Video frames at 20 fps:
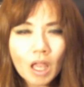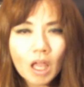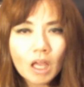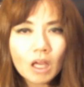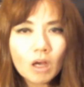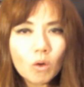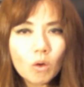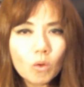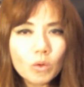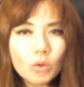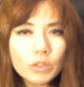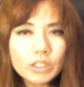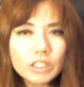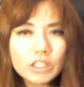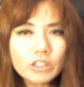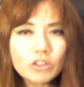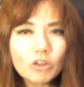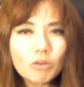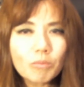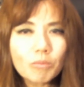法
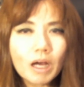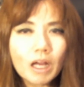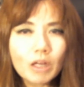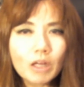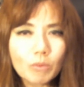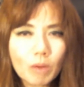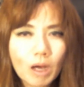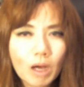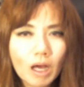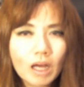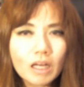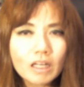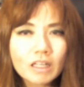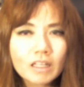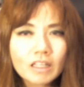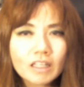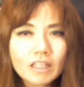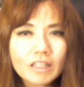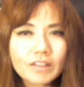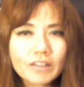人の場合は
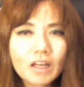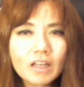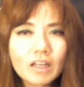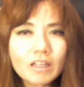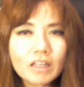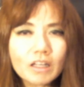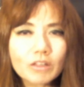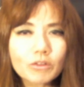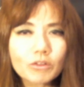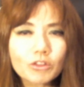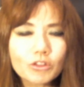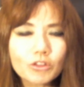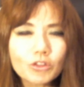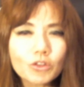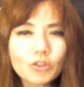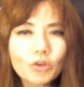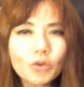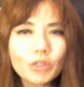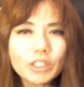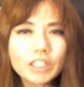3月
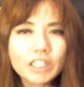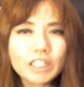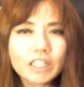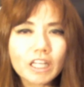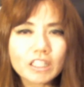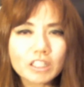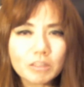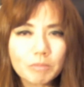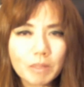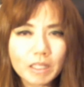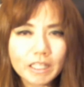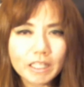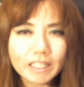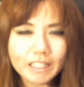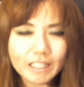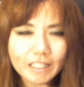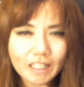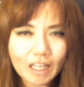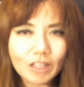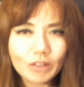15日が締め切
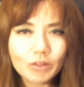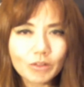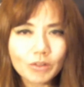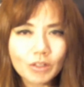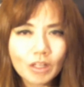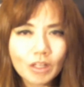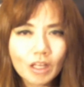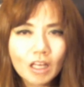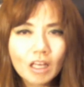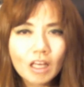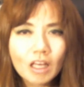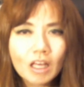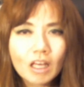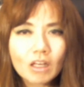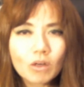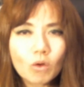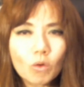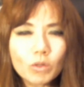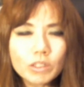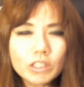りです。
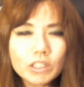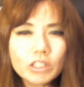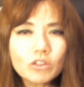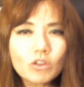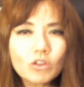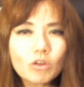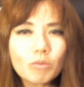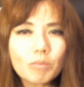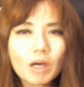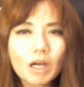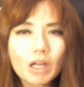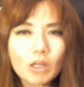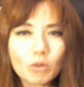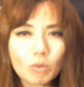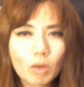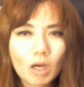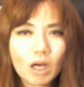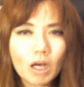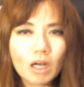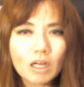個人の場合
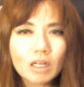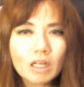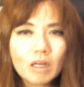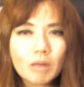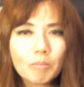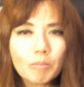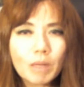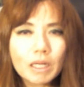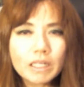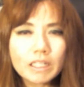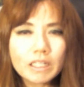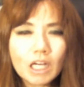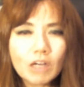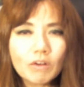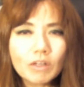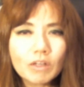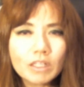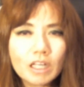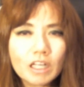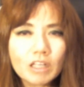は間に合
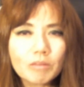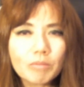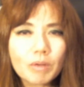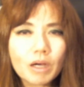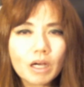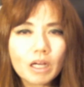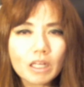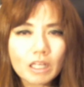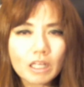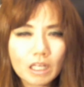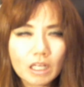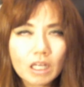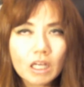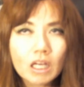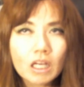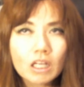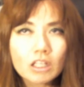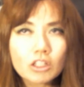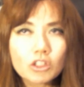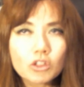わない場合、10
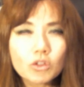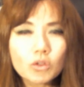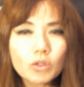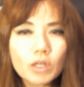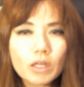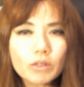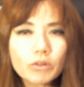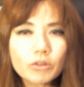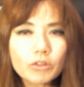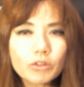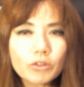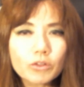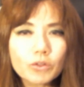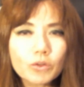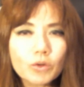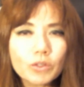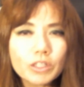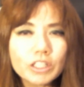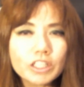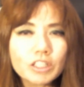月
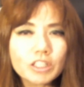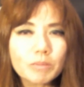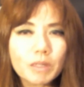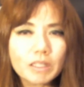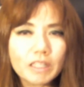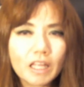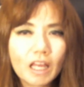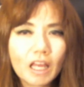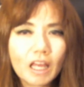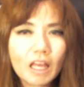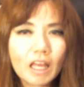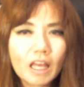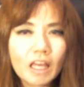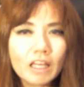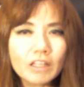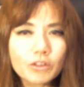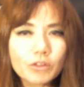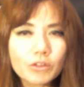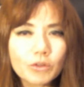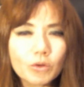15日まで
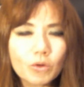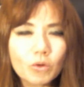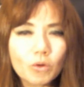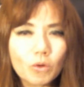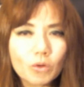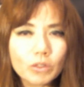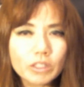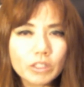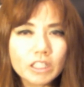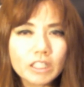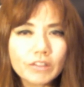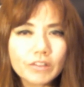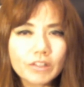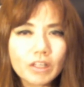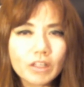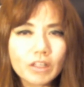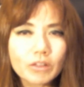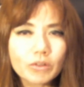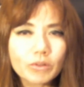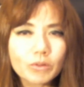延長を申
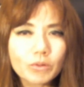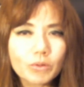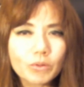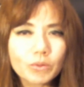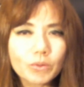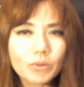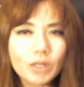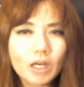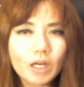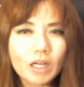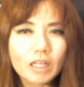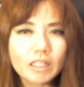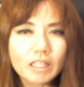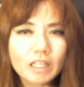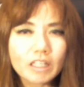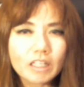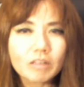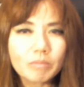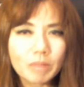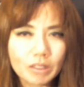請することがで
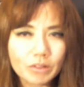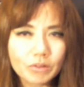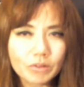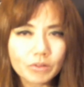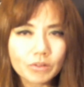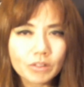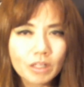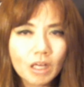きます。